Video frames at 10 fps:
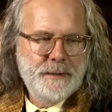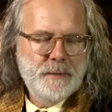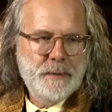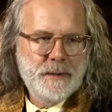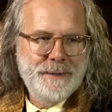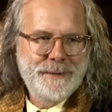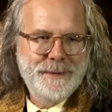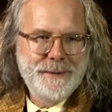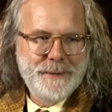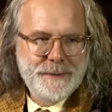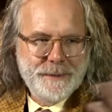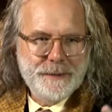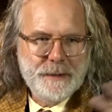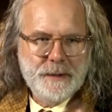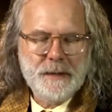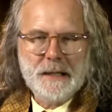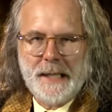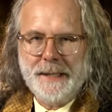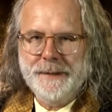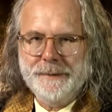Ich bin eine äh,
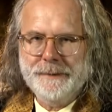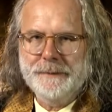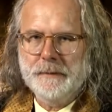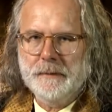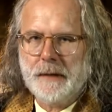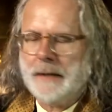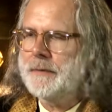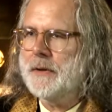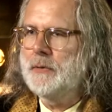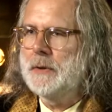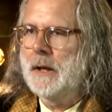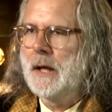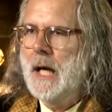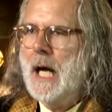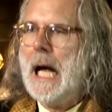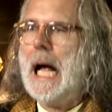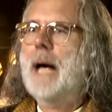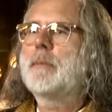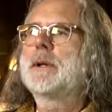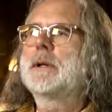kleine äh, Randfigur,
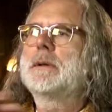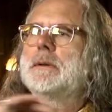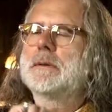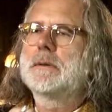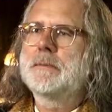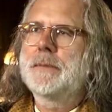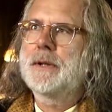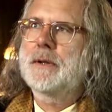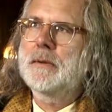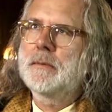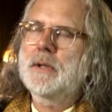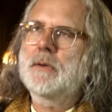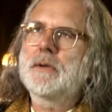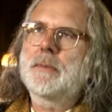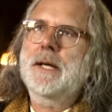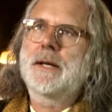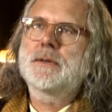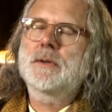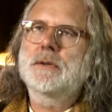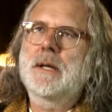aber äh, mit, mit großer
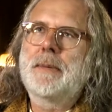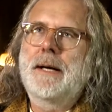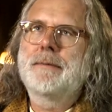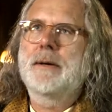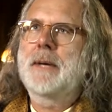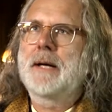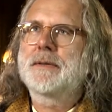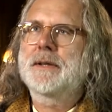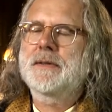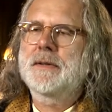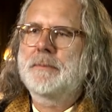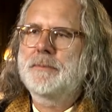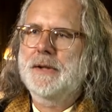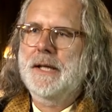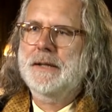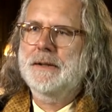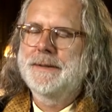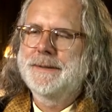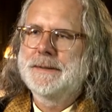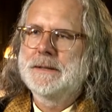Begeisterung dabei, weil mir einfach das Gesamtprojekt
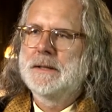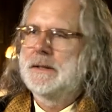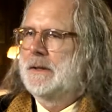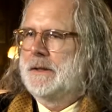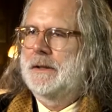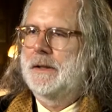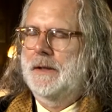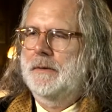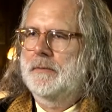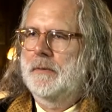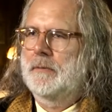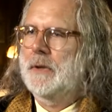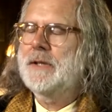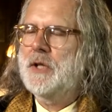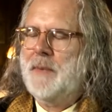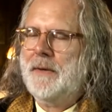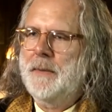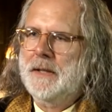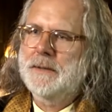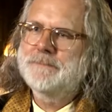äh, richtig Spaß
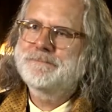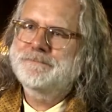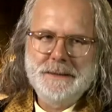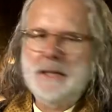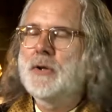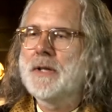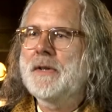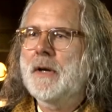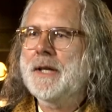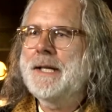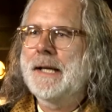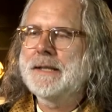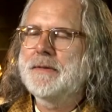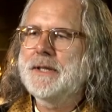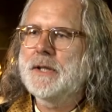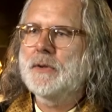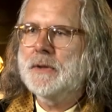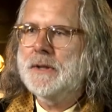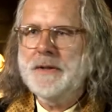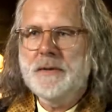macht. Natürlich sind auch Inhalte wichtig
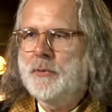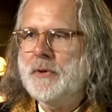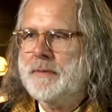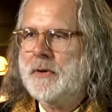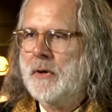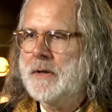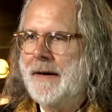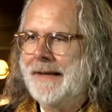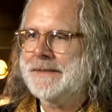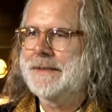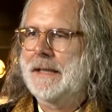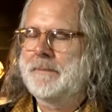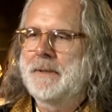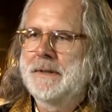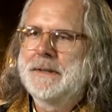und diese Bücher von Oliver Hassenkamp,